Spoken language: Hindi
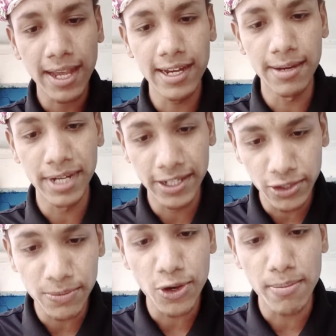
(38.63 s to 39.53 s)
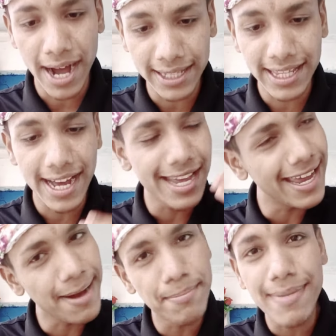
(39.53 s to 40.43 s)
नमन तुमको माता है
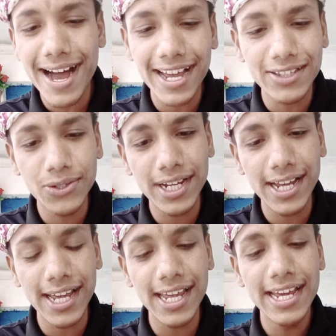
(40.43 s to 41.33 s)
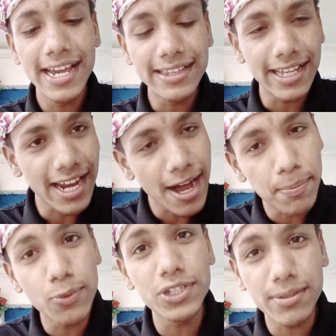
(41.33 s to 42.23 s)
अम्बा है दुर्गे तेरा
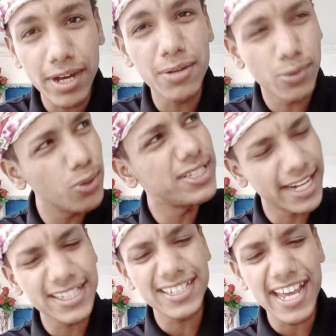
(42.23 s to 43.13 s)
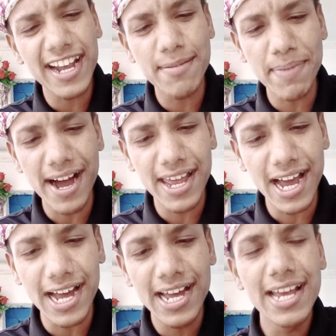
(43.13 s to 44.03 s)
पुत बनभू जगत देख
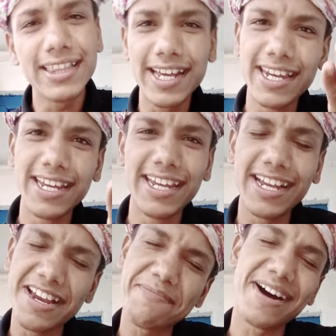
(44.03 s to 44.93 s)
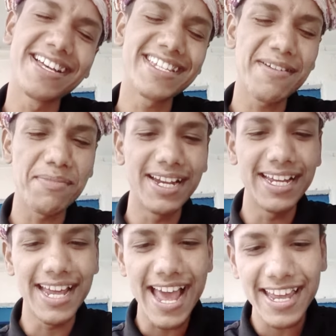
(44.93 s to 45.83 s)
पाया तेरी ही कृपा से
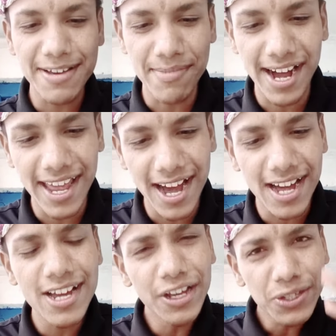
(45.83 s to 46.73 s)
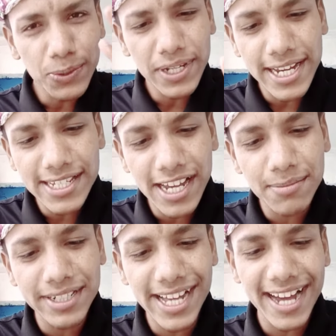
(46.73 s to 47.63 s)
मिली है ये माया तू ही
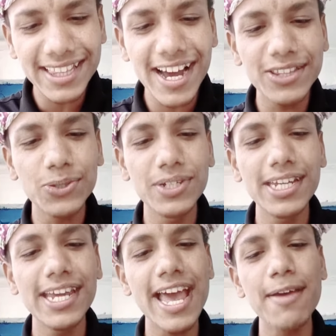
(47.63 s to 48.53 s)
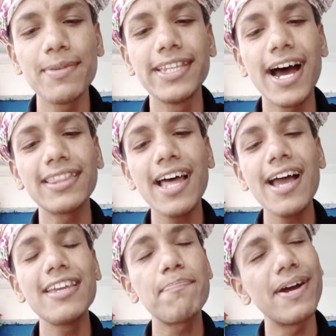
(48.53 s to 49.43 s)
जन्मदाता तू ही है
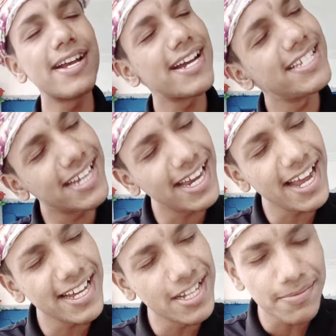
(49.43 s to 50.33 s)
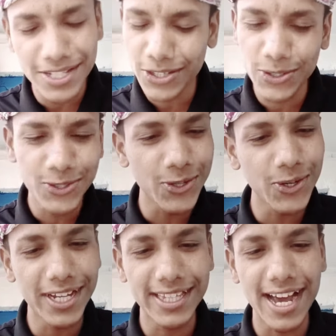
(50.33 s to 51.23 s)
विधाता ये पंकज खिला जब से
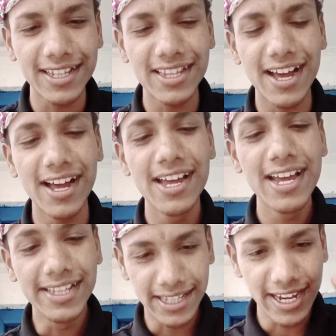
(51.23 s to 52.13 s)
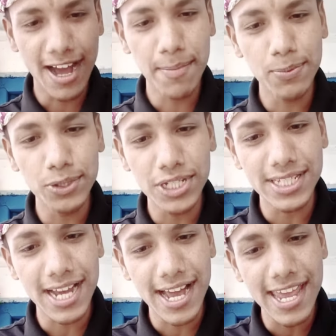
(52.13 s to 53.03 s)
तुझको हिदाता तेरा पूत
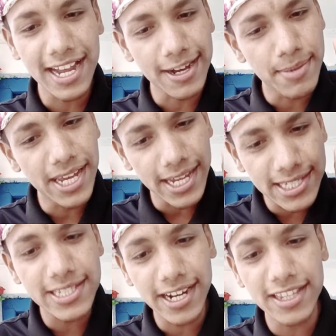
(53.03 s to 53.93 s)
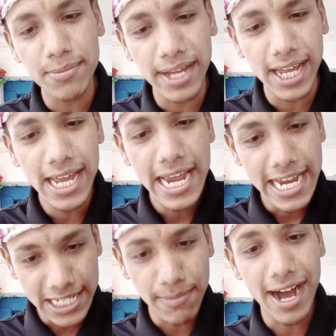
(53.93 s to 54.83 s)
चाहे कभी इस जगत में
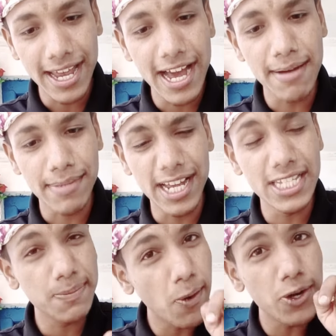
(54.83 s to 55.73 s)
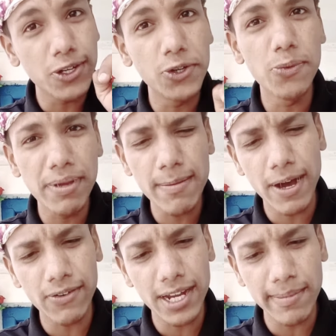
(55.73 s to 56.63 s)
इस माया मई स्फोट रूपी
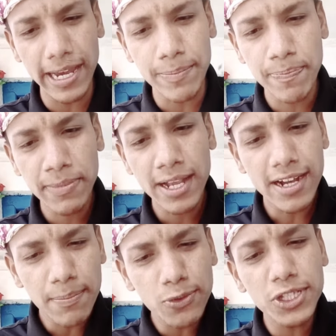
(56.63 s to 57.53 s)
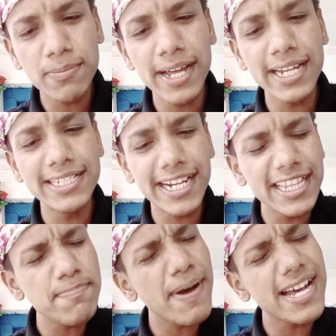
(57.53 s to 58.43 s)
भंवर में कपूत बन
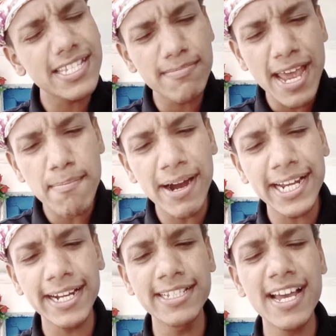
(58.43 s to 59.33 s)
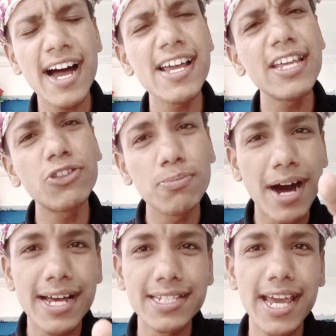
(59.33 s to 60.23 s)
जगत पास में भटक जाए तुम
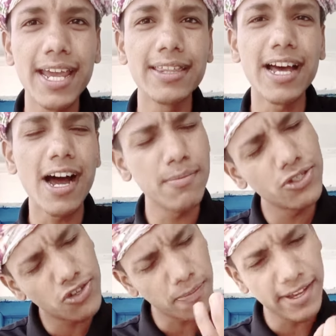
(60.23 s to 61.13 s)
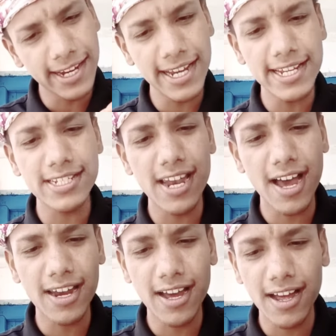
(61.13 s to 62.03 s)
माँ स्नेहिता मुझको फिर खींच
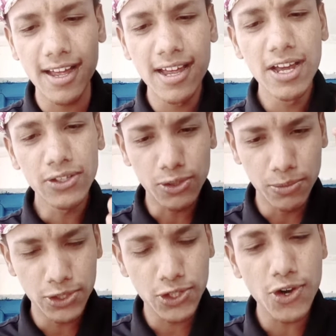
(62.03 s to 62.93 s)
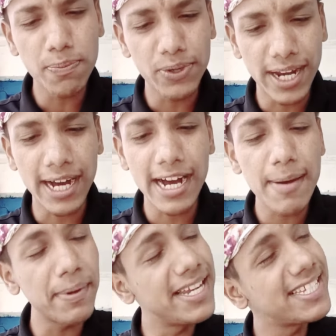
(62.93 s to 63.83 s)
लाना तू मुझको पुनः
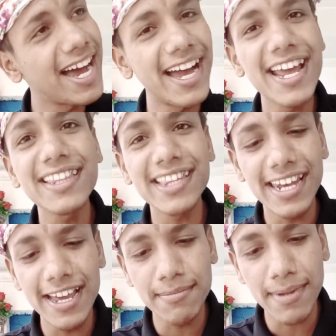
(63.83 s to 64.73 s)
अपनी छाया तले